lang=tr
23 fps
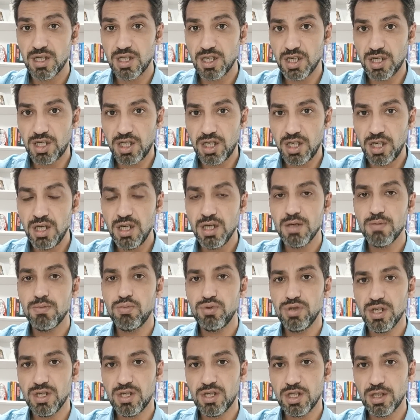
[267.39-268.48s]
İki,
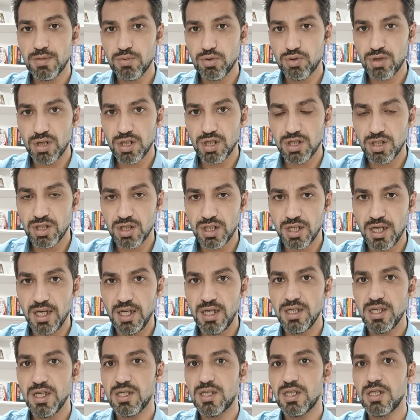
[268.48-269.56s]
bu yatırım
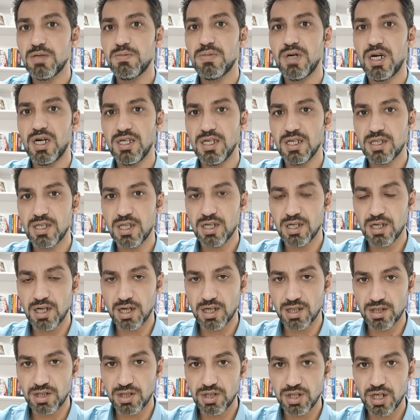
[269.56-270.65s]
sürecinde yatırım maliyetleri
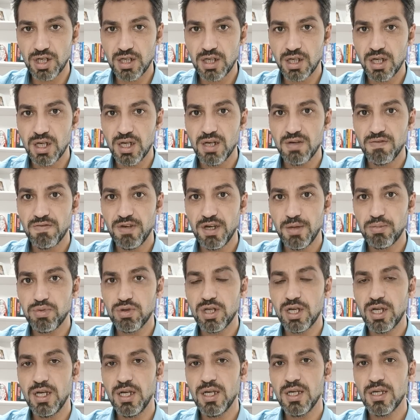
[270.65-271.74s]
artacak ve bu
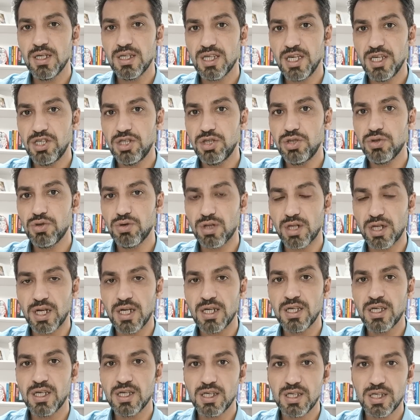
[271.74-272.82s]
da geçici
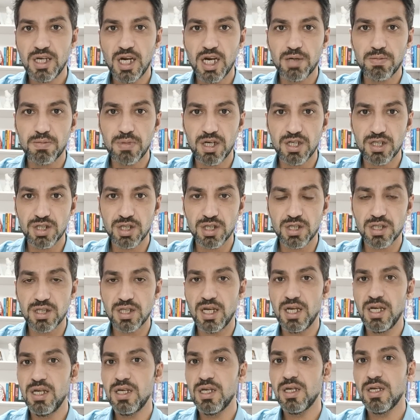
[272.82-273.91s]
olarak kar
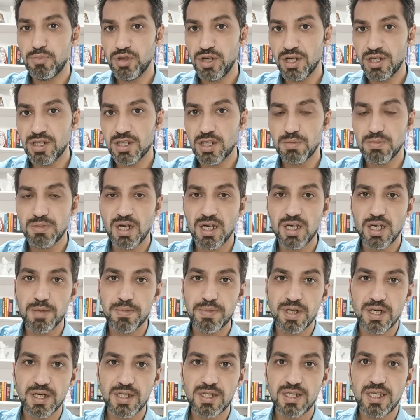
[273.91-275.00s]
marjlarında bu yatırımlarla
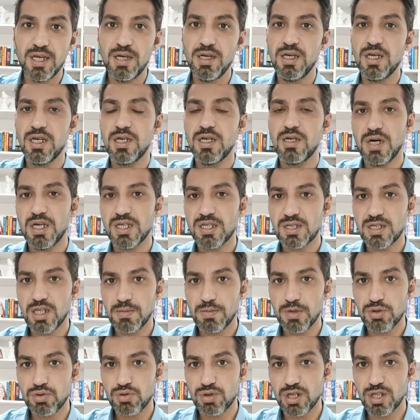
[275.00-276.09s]
birlikte
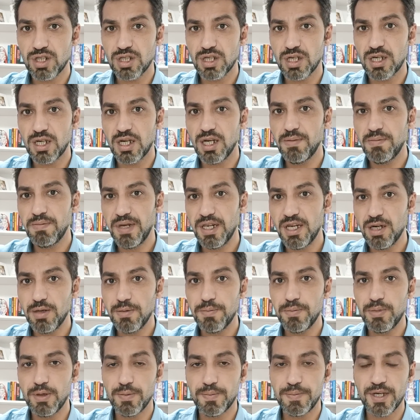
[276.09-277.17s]
baskılama süreçlerine
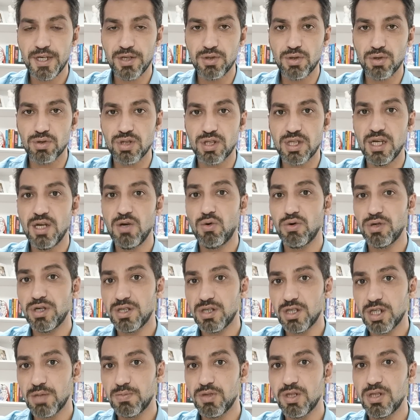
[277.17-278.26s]
belirli bir periyotta o
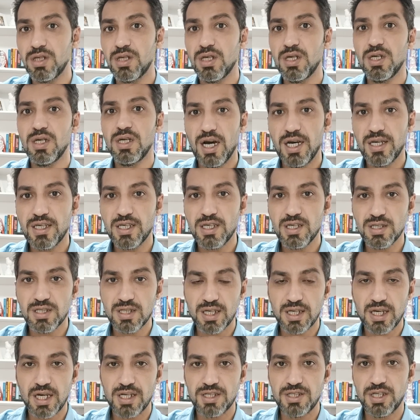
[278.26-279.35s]
yatırımın hangi
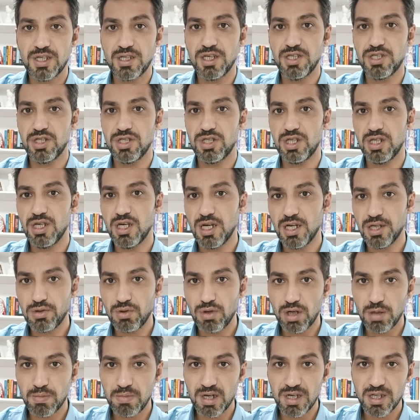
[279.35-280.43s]
hızda gerçekleşeceği, hangi
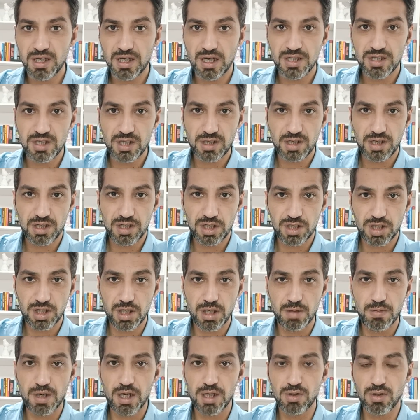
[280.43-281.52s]
dönemlerde
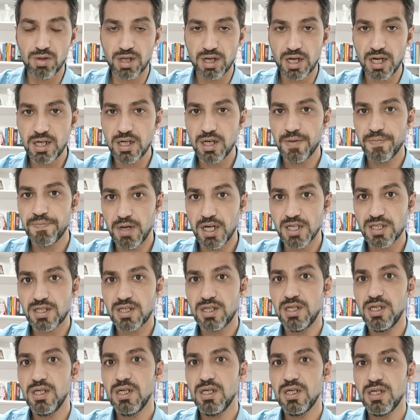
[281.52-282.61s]
gerçekleşeceğine bağlı olarak
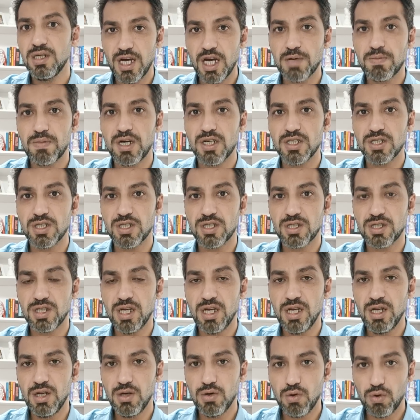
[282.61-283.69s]
baskı kar
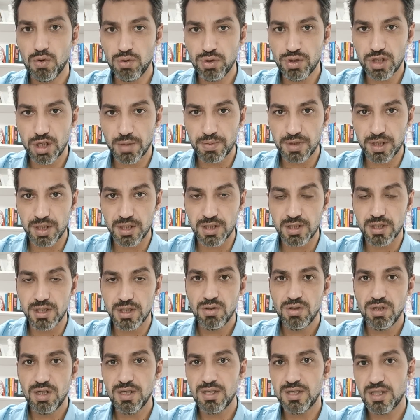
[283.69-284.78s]
marjlarında oluşabilir.
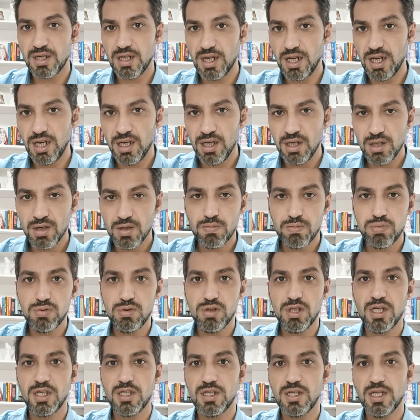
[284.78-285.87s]
Dolayısıyla
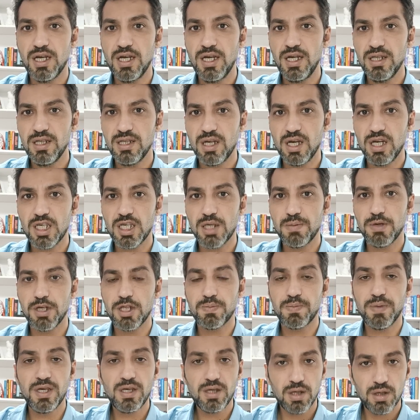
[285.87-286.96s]
bunları da takip
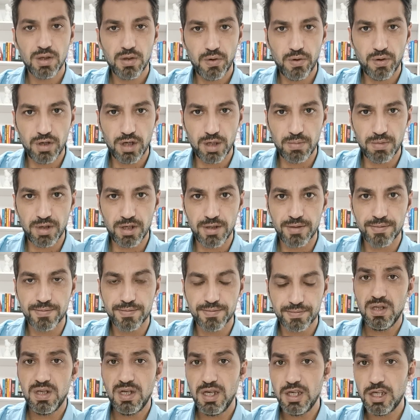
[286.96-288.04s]
etmek önemli.
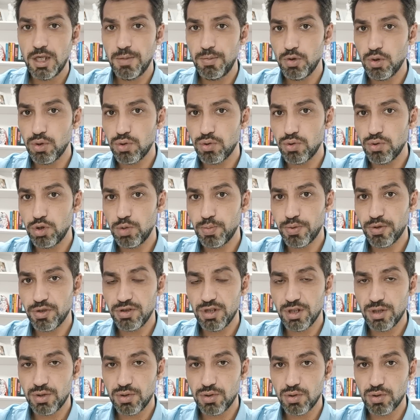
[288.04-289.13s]
Yine 2033
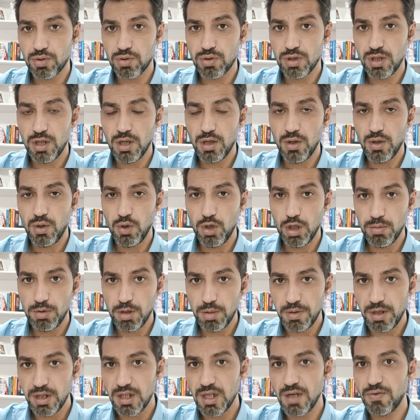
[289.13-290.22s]
projeksiyonunda
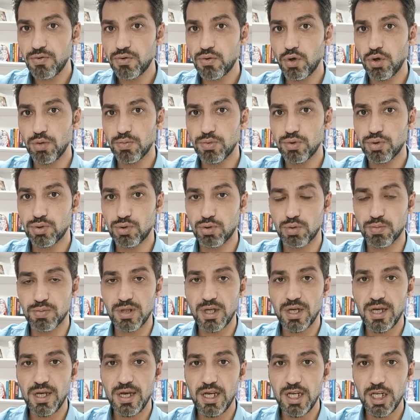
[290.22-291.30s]
önemli bir hedef koymuş
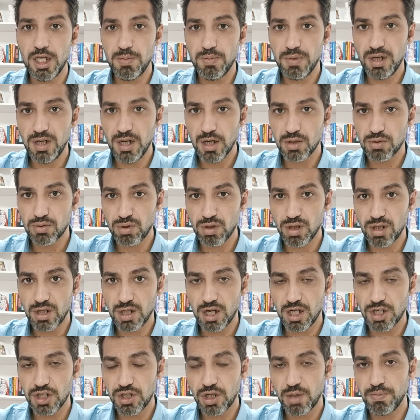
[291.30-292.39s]
durumda. 50 milyar doları
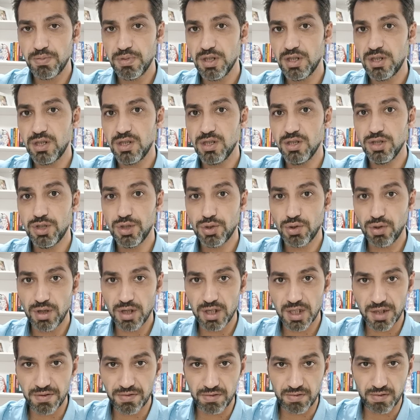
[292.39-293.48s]
aşan bir ciro
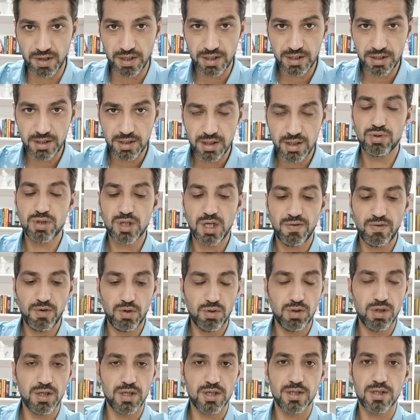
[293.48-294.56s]
hedefi var Türk Hava
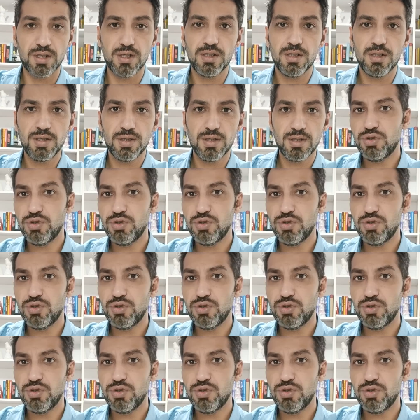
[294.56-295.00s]
Yolları'nın.